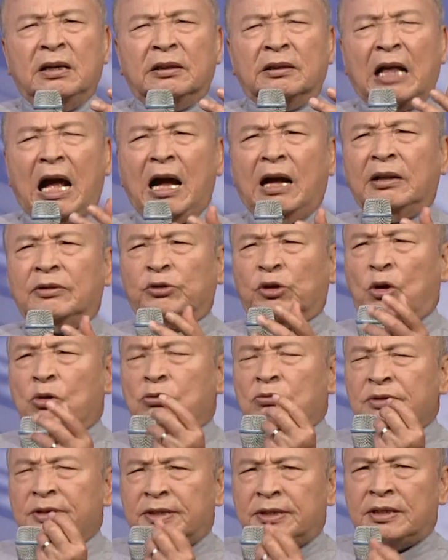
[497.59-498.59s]
他
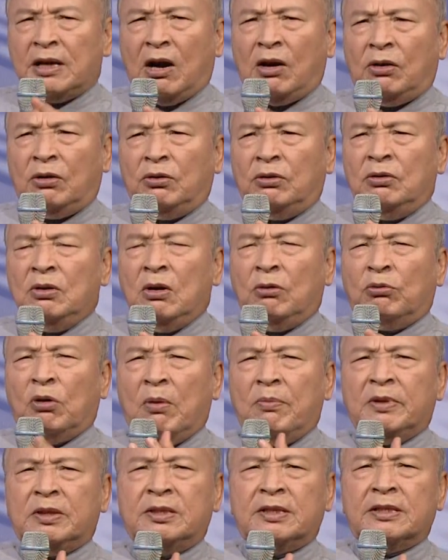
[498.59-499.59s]
从小，我
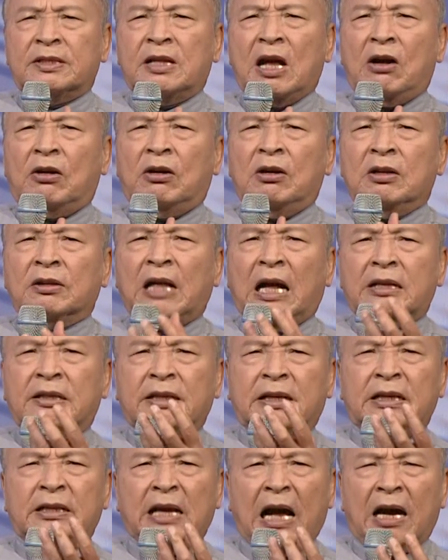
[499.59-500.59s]
们知道他这
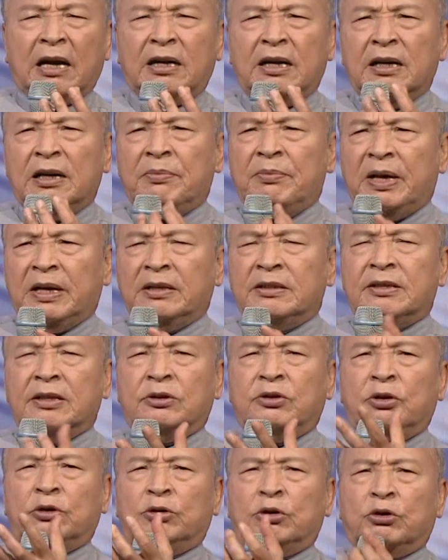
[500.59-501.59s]
个雅各的名字
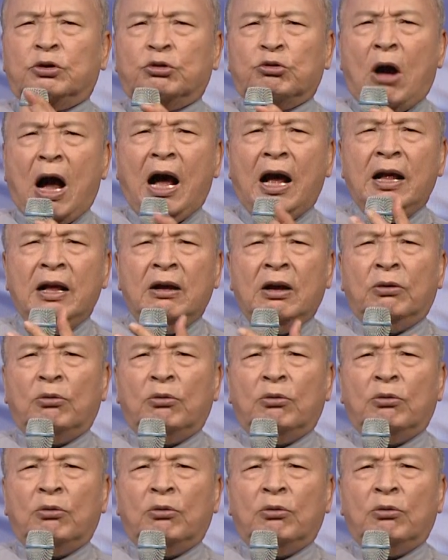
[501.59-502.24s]
就是抓。